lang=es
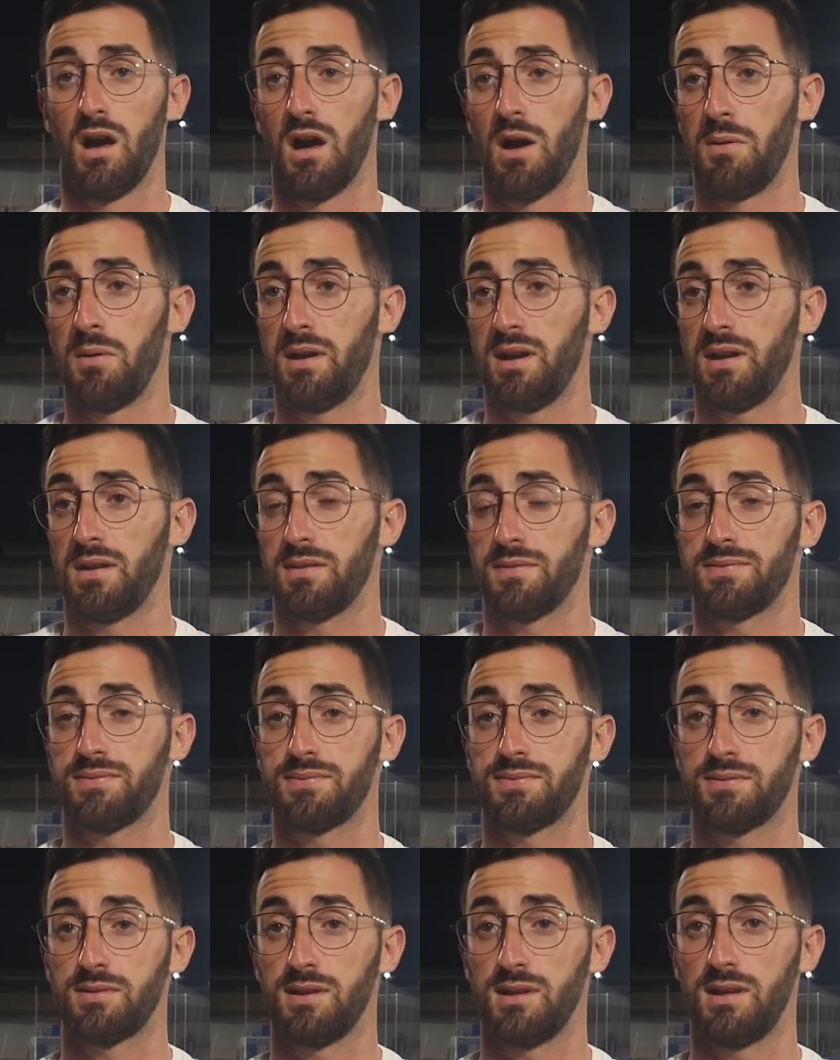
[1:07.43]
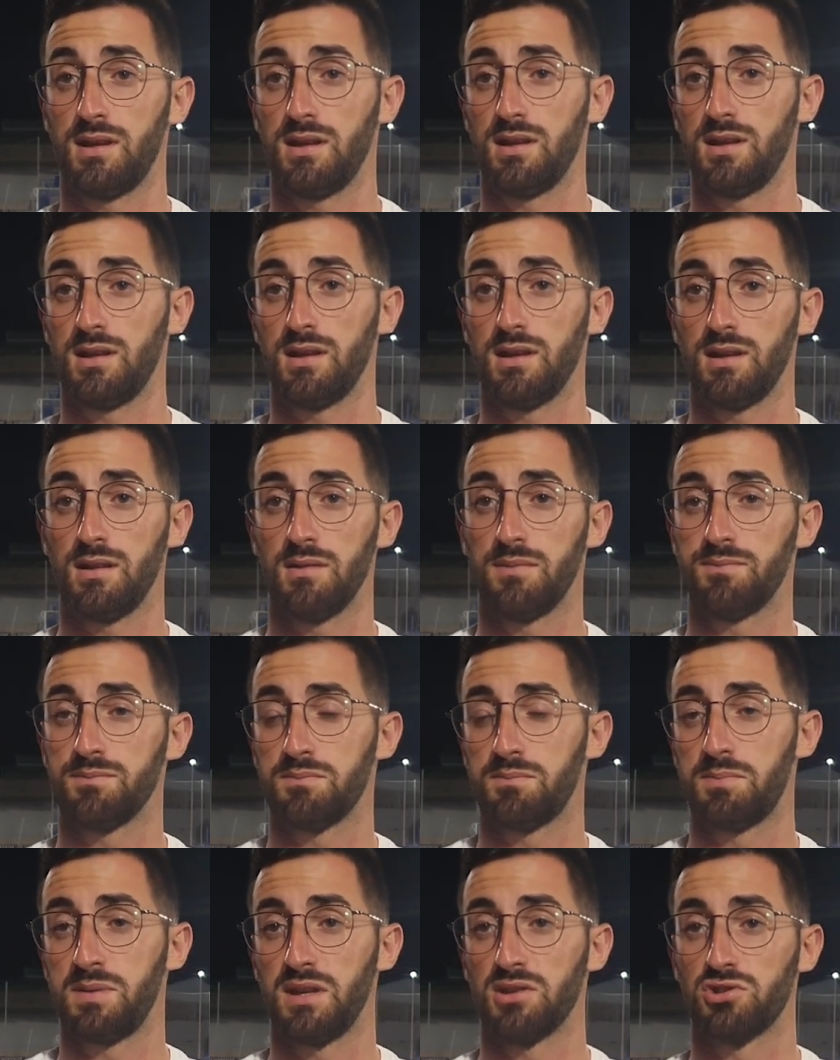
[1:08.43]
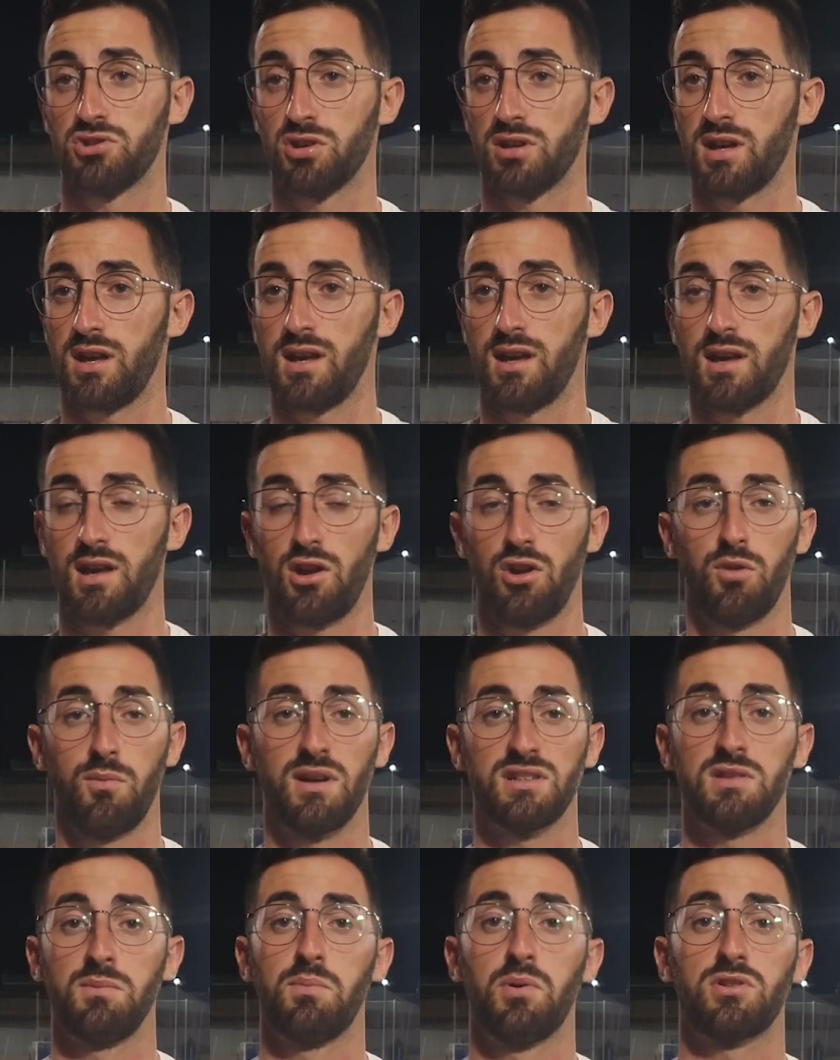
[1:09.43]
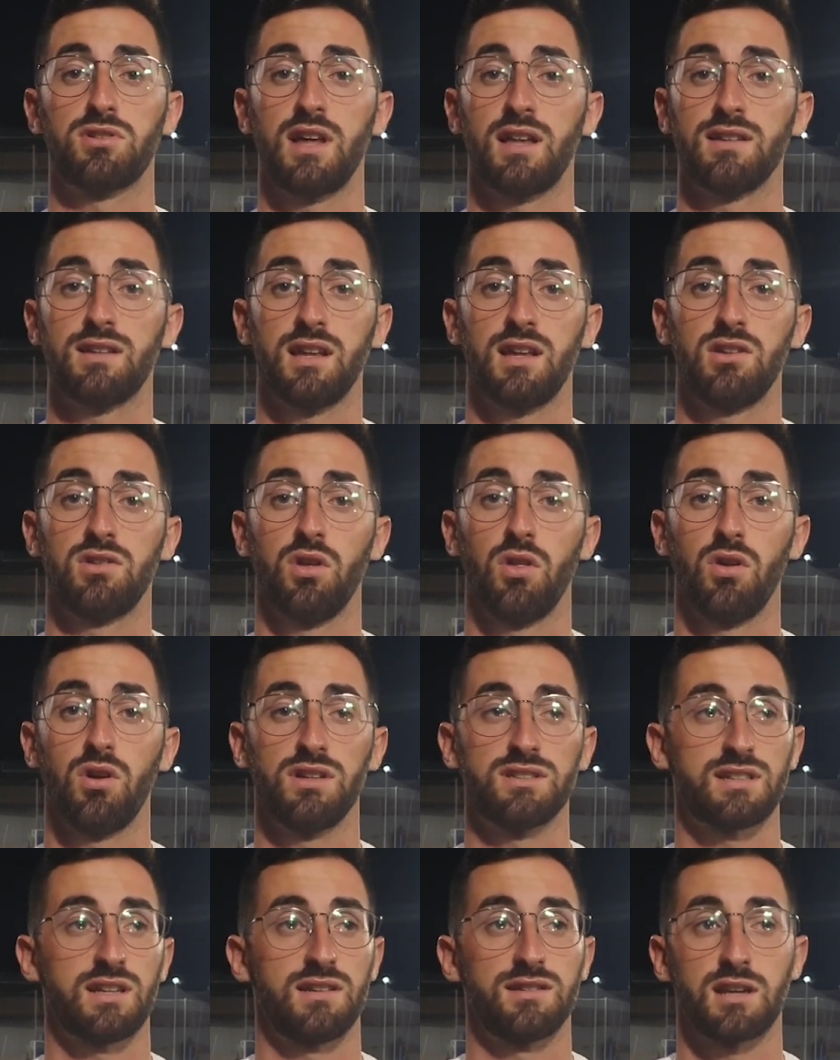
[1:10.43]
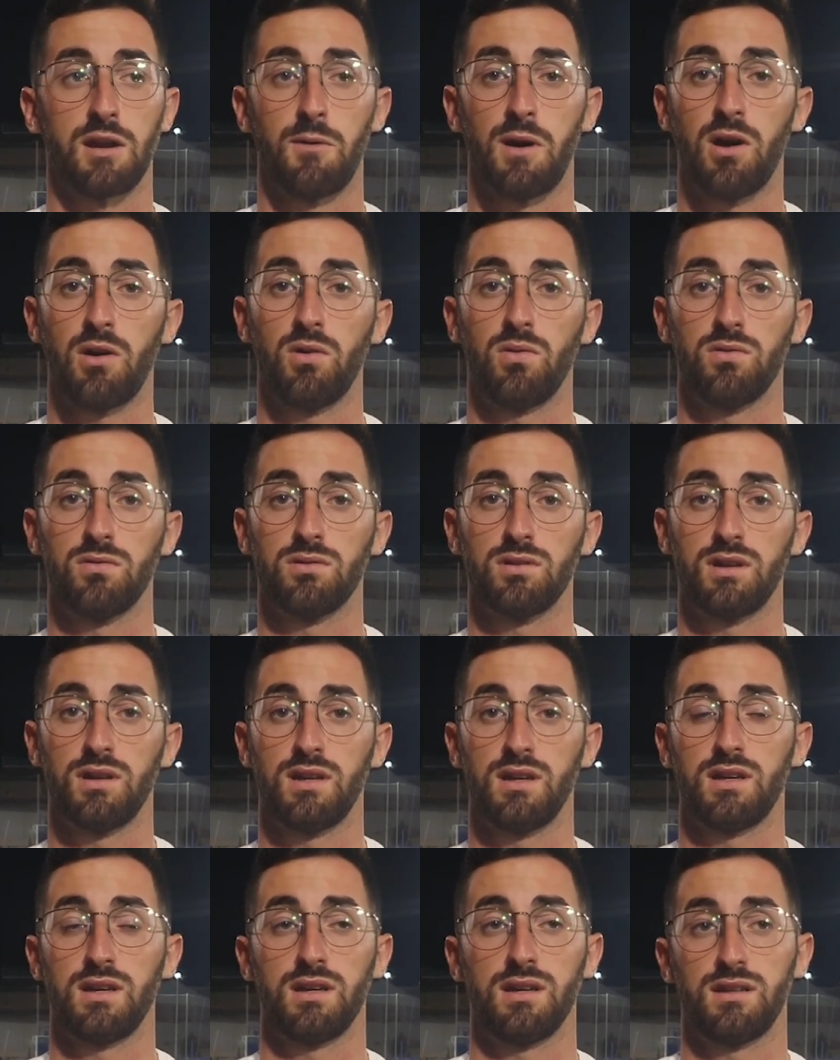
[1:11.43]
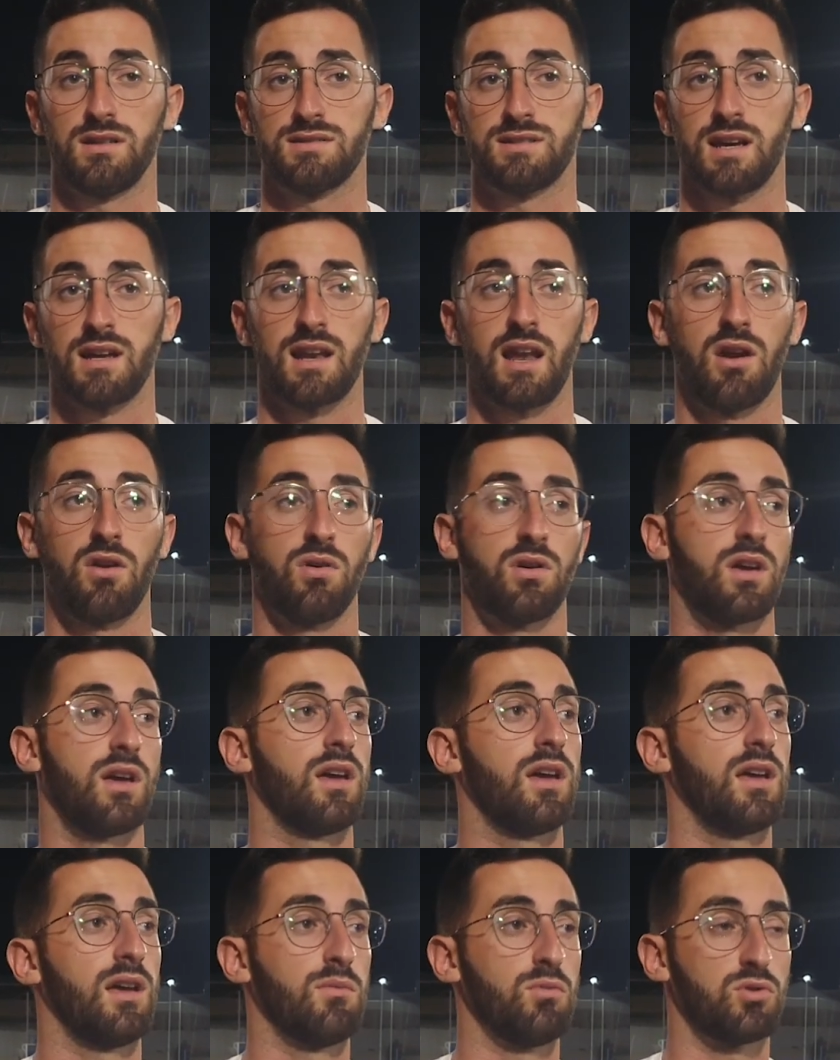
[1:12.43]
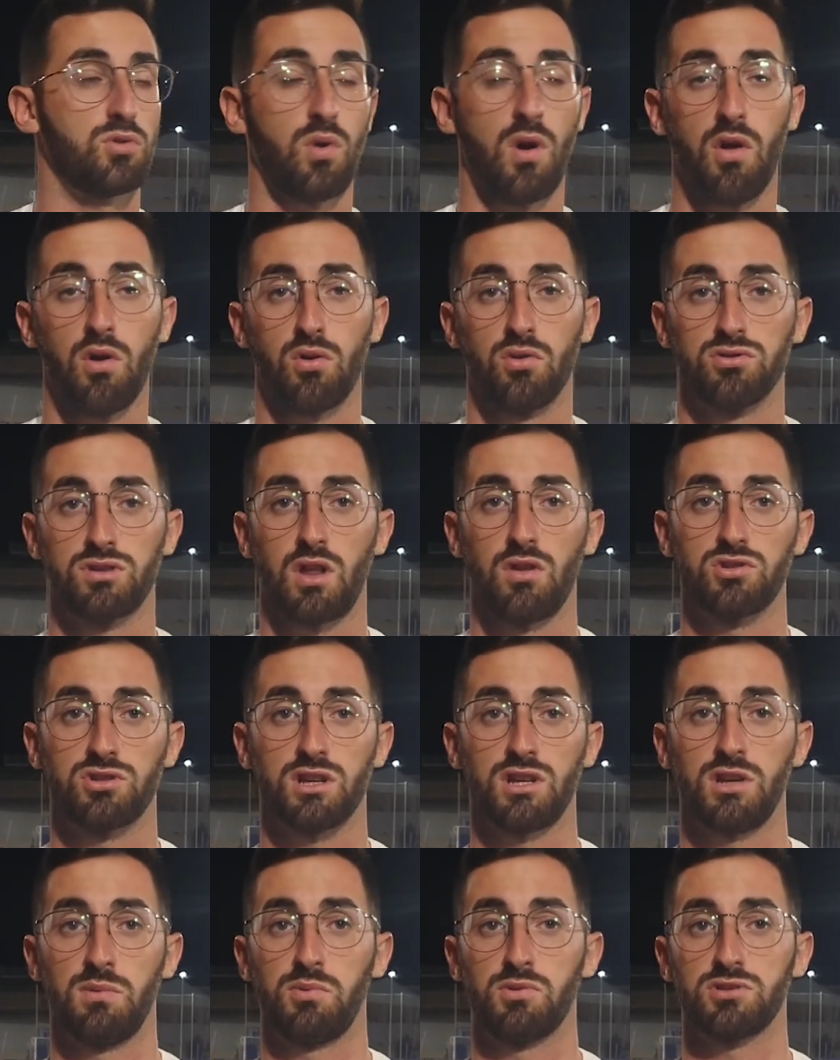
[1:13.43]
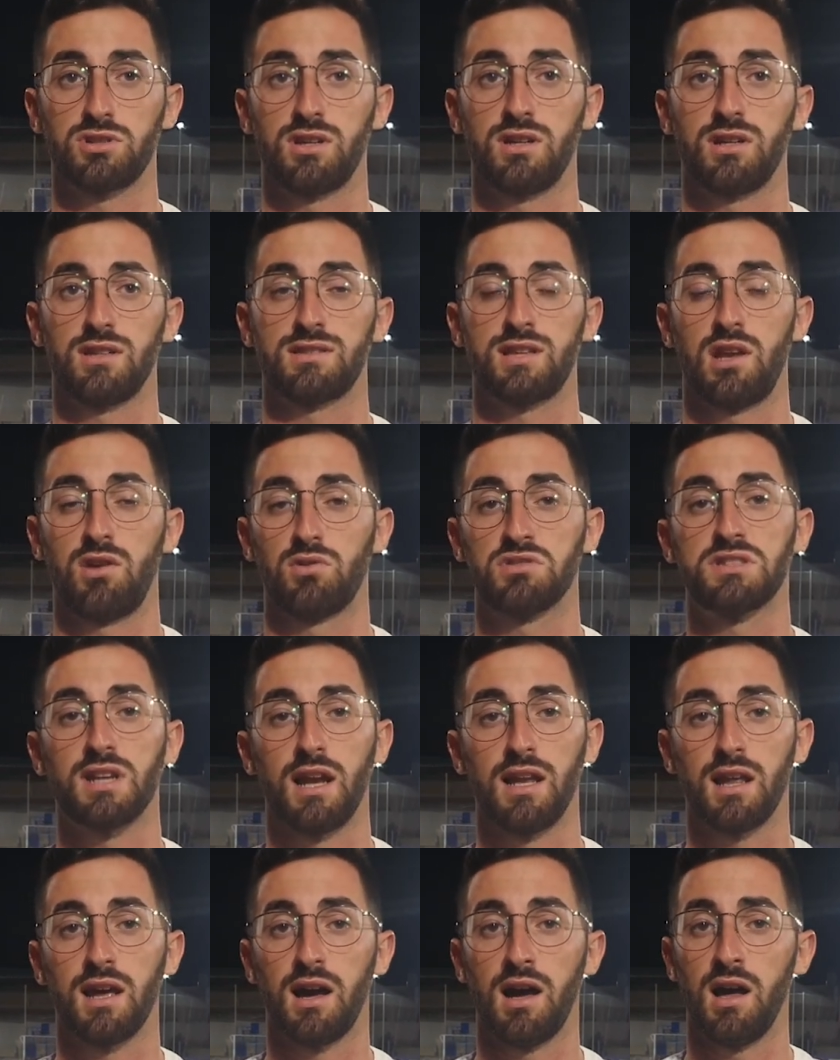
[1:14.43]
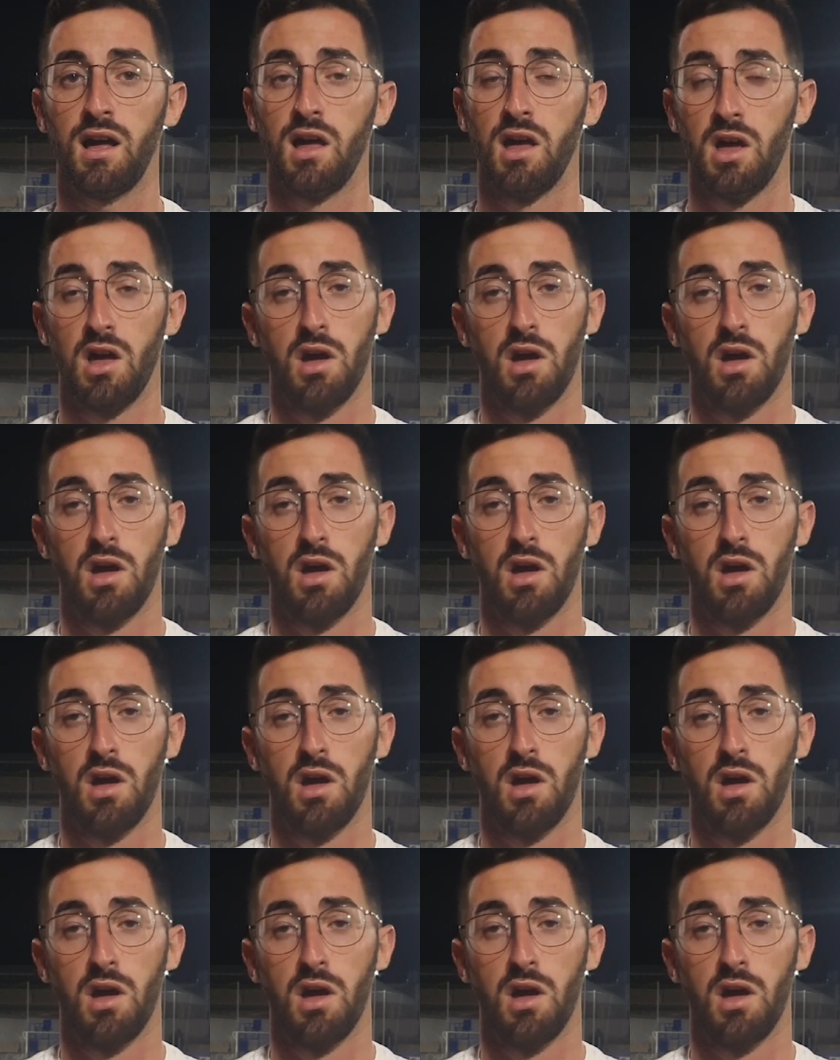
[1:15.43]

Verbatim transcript: A ver, eh, pienso que, lo más importante de todo es el trabajo. Eh, está claro que hemos jugado contra dos equipos que están en nuestra liga,